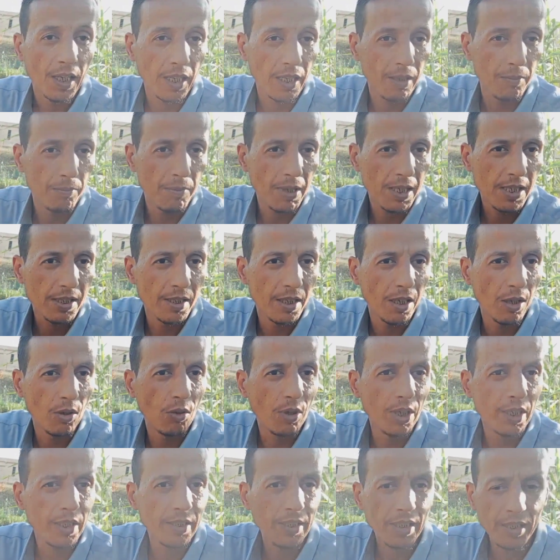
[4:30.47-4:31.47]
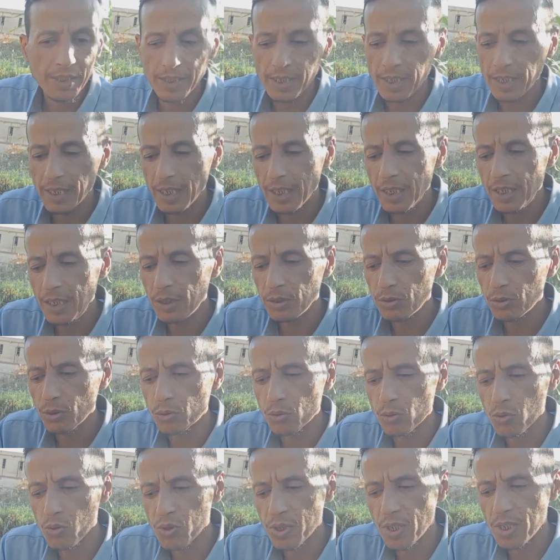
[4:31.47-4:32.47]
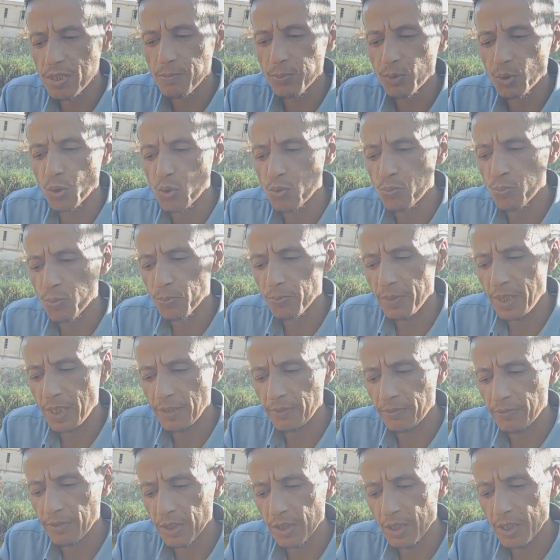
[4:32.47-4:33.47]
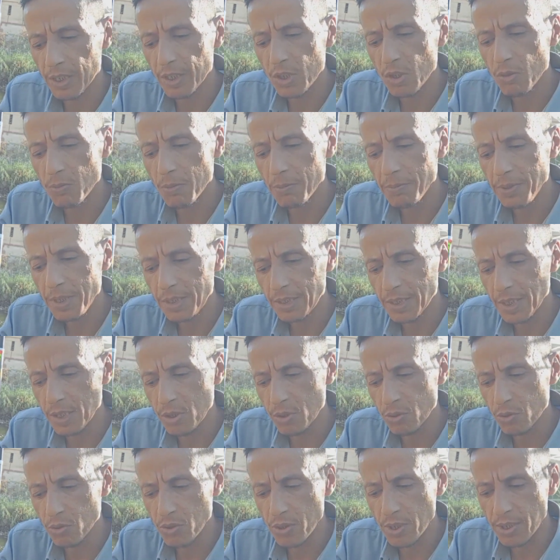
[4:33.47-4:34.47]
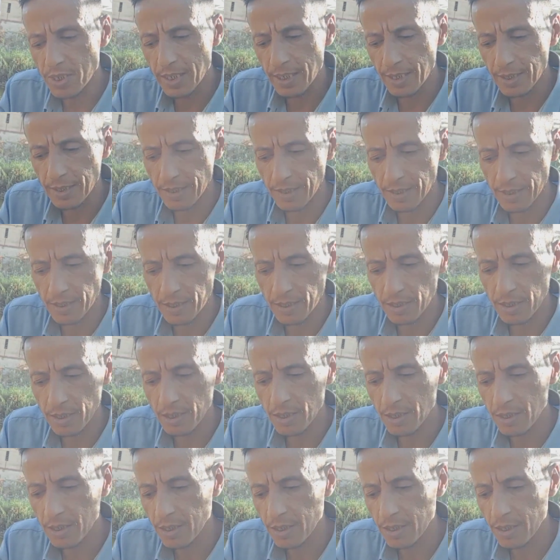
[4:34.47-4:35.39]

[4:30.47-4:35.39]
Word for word: الغماز ده هو ان احنا اقل حته رصاص بتظبط معايا فيه لانه ما بيحتاجش رصاص كتير